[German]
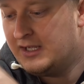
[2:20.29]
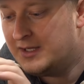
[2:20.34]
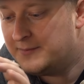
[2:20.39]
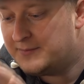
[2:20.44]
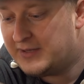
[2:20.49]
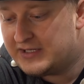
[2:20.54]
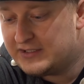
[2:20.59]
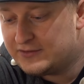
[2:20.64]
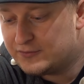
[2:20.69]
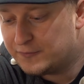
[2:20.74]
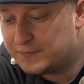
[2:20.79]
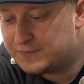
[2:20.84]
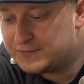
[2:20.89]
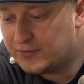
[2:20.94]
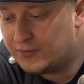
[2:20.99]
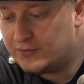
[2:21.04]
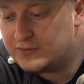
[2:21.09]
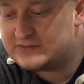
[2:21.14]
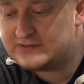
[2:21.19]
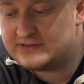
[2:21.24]
Bei den
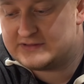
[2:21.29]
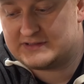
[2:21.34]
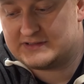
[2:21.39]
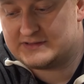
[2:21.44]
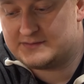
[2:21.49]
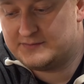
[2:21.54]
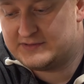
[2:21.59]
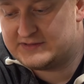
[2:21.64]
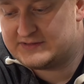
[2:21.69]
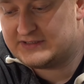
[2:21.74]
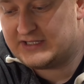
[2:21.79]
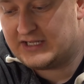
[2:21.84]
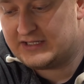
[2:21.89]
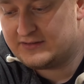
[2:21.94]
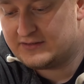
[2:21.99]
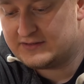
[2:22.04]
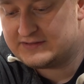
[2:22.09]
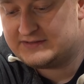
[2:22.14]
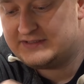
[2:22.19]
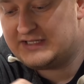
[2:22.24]
Duftdosen ist das ein bisschen
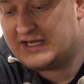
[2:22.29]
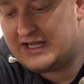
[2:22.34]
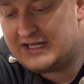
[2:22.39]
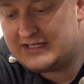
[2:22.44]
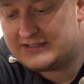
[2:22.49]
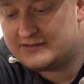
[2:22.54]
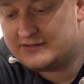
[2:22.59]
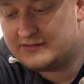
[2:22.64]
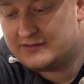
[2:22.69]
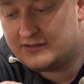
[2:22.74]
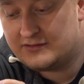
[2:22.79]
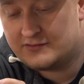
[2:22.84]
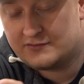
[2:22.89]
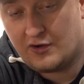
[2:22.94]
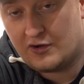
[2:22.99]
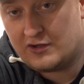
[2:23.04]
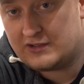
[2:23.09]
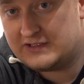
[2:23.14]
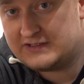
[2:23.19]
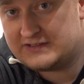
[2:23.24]
anders. Die halten
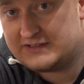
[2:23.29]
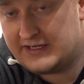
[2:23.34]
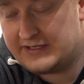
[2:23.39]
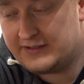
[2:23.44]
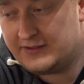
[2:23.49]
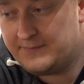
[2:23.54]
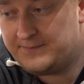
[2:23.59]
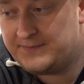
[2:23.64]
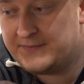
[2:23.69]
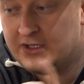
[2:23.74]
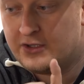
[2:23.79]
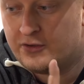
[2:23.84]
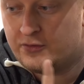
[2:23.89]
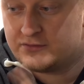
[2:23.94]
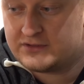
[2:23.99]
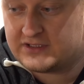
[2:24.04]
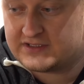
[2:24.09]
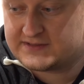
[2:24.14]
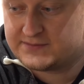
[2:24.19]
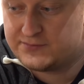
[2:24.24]
deutlich länger
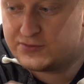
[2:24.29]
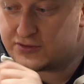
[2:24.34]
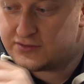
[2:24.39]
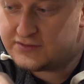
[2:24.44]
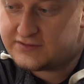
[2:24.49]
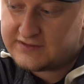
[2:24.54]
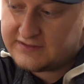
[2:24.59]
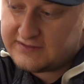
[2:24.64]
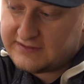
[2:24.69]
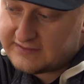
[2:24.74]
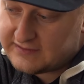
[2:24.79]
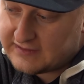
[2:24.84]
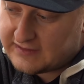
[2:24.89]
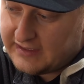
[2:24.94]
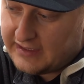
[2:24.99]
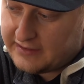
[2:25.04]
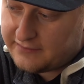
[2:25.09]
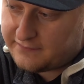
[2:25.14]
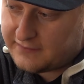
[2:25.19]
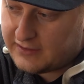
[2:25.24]
und dazwischen sind diese
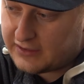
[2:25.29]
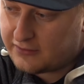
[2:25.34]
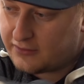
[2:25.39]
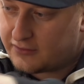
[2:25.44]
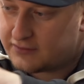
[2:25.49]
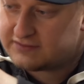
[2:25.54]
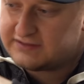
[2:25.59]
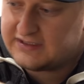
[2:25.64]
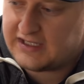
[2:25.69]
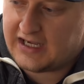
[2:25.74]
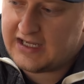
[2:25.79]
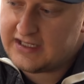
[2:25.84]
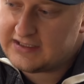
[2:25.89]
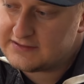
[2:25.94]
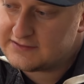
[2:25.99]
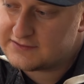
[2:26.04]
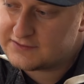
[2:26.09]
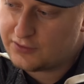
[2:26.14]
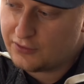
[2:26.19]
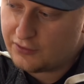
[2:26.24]
kleinen Flakons. Die
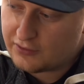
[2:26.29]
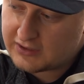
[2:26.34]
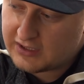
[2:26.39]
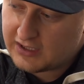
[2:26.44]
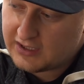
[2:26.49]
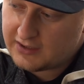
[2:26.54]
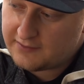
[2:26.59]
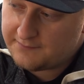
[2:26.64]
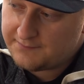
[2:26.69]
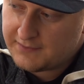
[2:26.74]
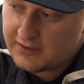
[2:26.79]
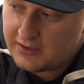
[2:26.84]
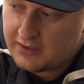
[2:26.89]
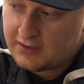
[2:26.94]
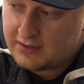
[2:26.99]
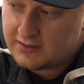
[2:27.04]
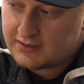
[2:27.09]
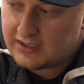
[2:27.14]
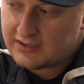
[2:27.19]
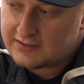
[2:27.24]
halten circa,
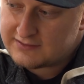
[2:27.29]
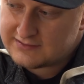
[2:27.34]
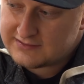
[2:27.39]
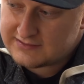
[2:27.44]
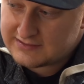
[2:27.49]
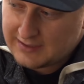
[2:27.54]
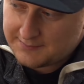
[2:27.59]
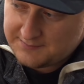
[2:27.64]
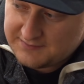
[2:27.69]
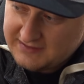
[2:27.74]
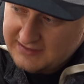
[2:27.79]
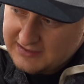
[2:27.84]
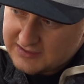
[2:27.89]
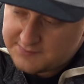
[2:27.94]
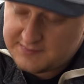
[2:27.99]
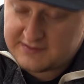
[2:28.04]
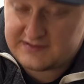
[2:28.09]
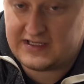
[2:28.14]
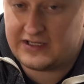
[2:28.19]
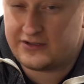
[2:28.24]
ja, ich habe die
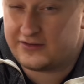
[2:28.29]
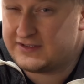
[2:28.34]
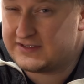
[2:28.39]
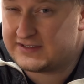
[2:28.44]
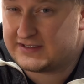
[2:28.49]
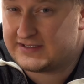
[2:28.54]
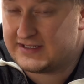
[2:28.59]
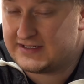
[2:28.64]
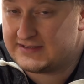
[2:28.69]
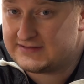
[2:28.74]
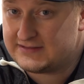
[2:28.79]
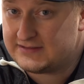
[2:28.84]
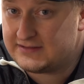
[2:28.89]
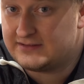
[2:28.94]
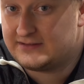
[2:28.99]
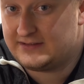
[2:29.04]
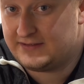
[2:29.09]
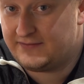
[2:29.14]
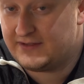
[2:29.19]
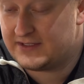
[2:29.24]
speziell noch nicht
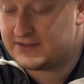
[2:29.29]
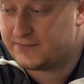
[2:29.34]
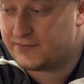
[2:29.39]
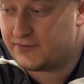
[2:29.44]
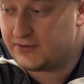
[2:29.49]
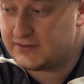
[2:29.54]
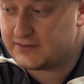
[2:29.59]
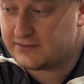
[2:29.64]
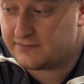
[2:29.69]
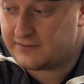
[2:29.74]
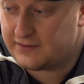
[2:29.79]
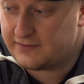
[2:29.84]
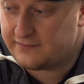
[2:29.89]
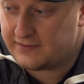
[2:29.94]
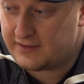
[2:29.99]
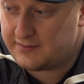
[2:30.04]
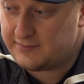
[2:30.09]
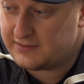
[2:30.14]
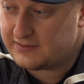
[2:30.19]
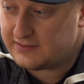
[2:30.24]
getestet. Die werde ich für euch auf jeden
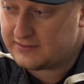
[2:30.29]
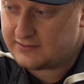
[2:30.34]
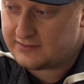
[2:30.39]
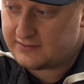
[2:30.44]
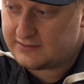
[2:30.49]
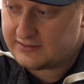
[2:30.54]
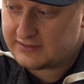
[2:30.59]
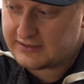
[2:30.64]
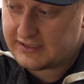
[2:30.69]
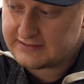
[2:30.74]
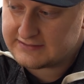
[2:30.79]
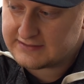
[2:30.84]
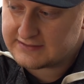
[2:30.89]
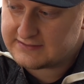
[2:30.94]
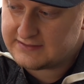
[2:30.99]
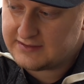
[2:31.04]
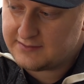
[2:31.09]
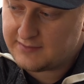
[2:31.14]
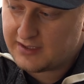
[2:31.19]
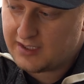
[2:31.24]
Fall mit äh, in den
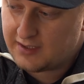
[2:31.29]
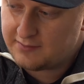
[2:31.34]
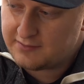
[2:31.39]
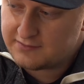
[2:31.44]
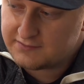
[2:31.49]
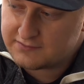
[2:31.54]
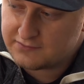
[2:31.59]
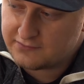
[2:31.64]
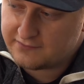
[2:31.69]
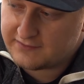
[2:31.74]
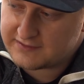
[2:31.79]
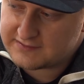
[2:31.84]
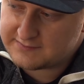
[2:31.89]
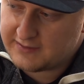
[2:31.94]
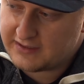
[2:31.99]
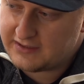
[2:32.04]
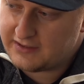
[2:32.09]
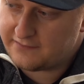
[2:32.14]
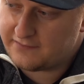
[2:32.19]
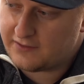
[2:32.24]
Einsatz nehmen. Aber so, was
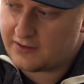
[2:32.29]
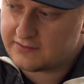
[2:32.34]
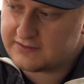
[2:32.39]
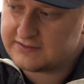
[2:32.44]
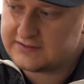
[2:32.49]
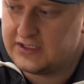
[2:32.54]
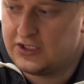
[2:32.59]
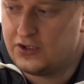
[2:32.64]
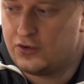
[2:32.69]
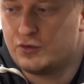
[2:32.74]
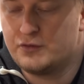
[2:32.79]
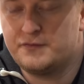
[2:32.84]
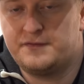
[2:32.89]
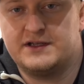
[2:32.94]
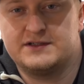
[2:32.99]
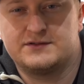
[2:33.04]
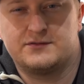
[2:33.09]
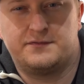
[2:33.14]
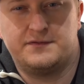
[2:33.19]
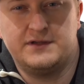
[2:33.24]
meine Erfahrung ist,
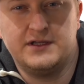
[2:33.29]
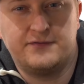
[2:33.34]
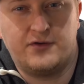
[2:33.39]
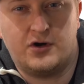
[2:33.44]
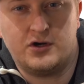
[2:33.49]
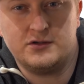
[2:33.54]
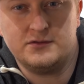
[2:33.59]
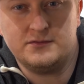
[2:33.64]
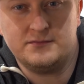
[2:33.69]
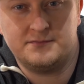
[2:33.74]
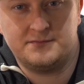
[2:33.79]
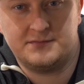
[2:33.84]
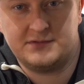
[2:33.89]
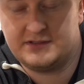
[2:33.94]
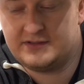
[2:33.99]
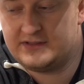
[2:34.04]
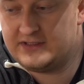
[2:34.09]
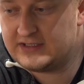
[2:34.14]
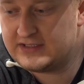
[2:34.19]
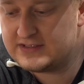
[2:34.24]
ungefähr so vier Wochen
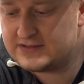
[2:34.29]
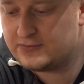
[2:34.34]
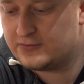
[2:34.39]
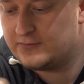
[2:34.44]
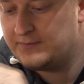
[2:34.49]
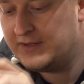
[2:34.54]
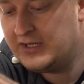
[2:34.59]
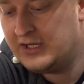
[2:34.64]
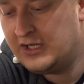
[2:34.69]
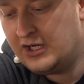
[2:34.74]
in die Richtung.